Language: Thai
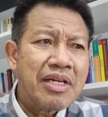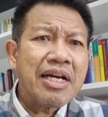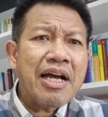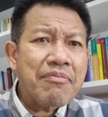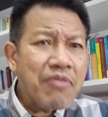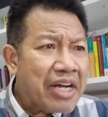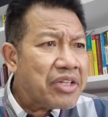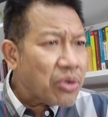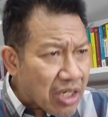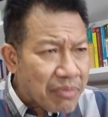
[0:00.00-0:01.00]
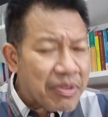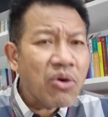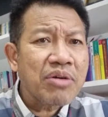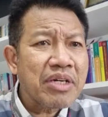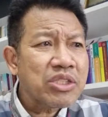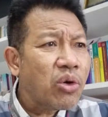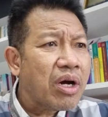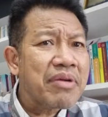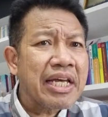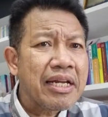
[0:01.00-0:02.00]
นะครับวันหยุดก็จะมีคนมาชว
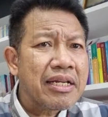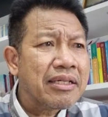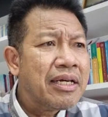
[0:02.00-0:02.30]
นไปกิน